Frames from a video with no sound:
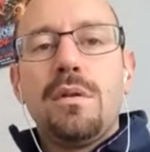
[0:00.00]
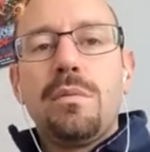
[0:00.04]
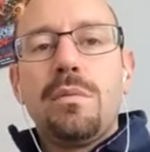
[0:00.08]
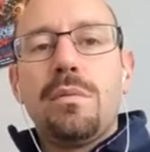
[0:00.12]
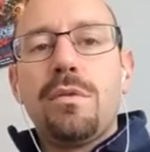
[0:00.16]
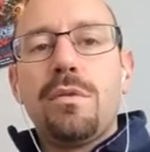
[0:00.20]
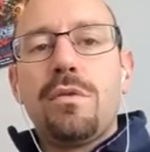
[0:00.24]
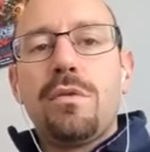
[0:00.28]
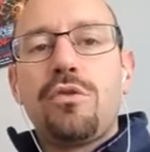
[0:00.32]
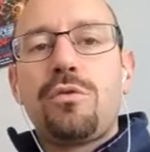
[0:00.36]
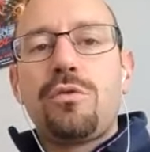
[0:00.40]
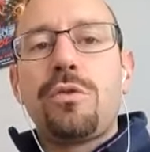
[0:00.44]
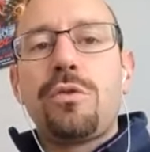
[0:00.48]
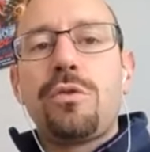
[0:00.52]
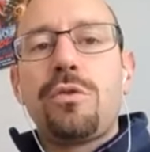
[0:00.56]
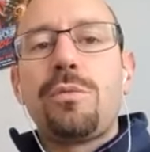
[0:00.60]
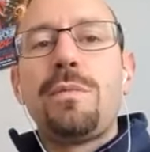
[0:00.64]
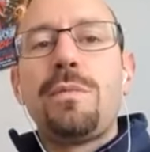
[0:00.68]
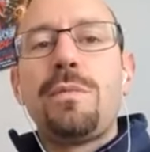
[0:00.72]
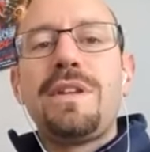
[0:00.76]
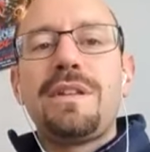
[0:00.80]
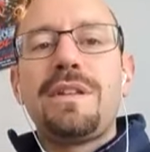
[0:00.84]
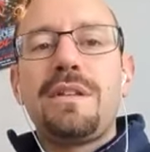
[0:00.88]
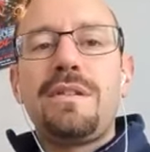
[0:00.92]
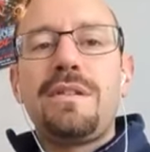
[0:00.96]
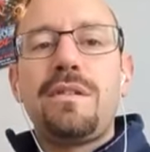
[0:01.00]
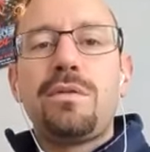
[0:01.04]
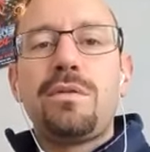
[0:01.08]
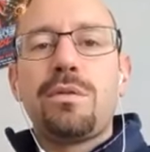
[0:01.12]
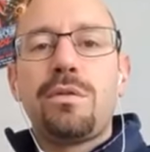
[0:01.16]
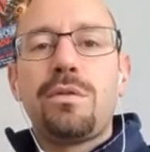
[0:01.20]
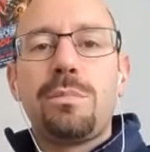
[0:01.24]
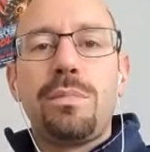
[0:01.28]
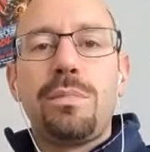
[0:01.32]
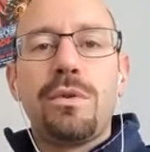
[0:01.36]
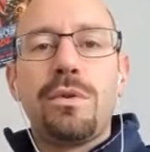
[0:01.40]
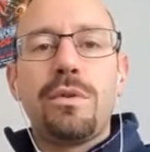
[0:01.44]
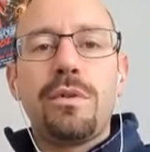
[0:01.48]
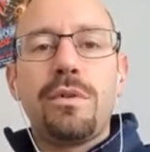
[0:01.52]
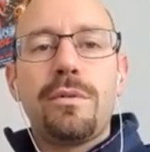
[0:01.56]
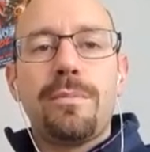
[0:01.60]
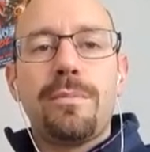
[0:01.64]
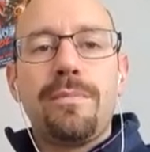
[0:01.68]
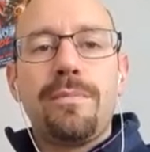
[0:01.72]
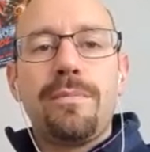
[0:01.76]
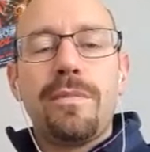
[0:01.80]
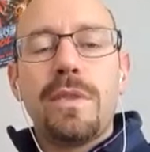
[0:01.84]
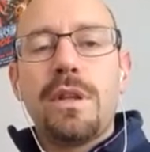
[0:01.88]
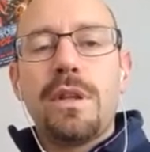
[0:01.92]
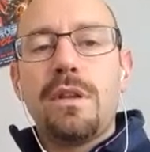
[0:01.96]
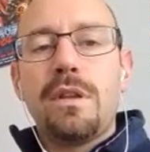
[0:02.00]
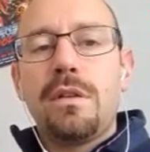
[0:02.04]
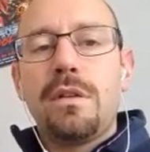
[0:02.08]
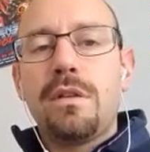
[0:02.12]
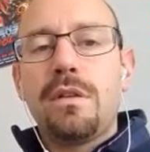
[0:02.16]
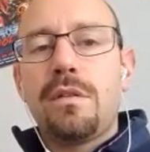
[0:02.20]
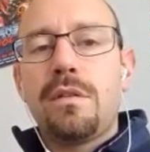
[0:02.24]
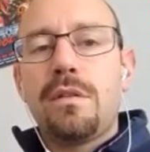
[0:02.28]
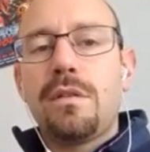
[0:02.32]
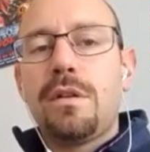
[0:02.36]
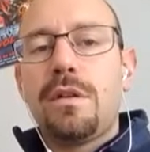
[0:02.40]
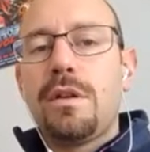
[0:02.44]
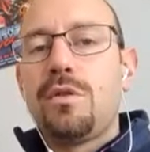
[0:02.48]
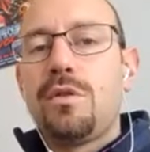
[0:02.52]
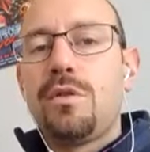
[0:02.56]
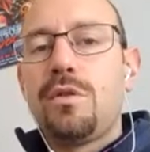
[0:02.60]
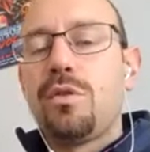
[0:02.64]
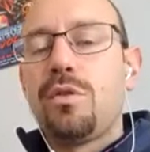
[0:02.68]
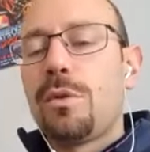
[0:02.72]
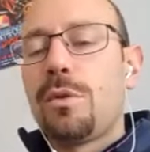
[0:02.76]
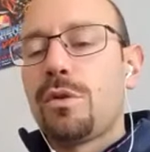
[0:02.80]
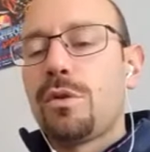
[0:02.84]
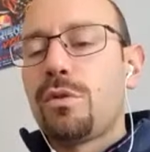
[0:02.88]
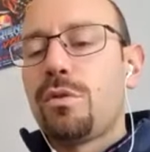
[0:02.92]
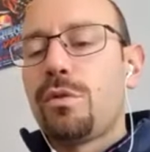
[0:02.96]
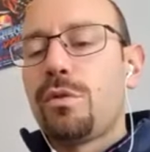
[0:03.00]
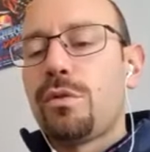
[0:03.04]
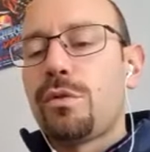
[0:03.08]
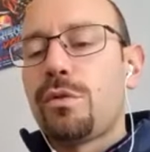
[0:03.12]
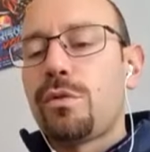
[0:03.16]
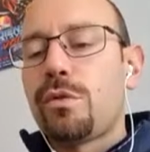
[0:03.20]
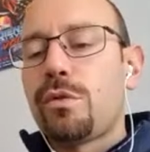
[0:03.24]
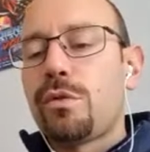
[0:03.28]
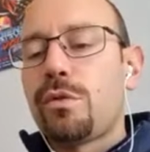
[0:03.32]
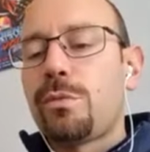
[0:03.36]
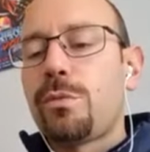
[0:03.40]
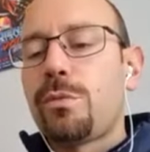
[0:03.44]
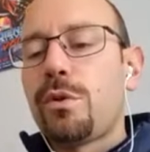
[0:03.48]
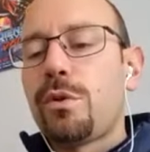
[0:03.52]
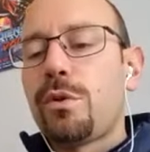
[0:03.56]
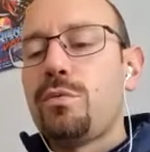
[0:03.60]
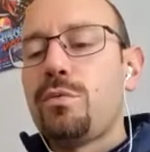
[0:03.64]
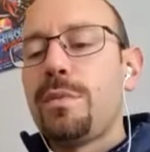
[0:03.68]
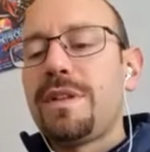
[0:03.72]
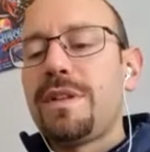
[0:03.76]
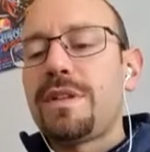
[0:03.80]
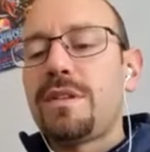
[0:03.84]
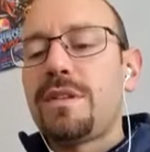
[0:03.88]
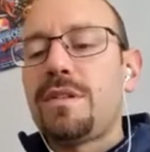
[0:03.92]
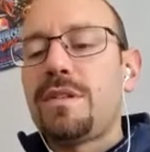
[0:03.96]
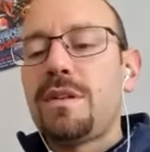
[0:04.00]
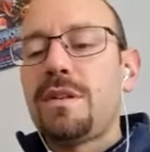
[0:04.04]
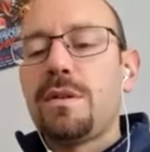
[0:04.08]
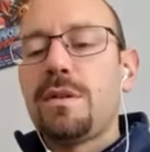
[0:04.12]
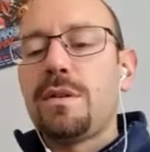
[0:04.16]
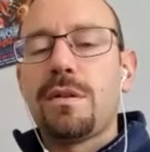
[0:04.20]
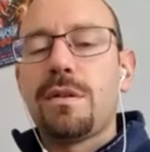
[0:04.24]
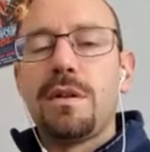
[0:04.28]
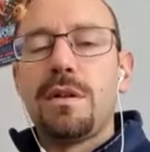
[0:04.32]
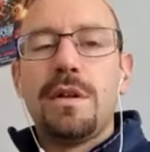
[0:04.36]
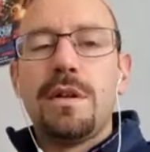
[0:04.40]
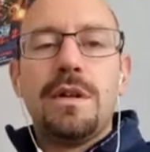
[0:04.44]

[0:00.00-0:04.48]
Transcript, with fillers: je mm. pense maîtriser son sport, les demandes de son sport, ou maîtriser,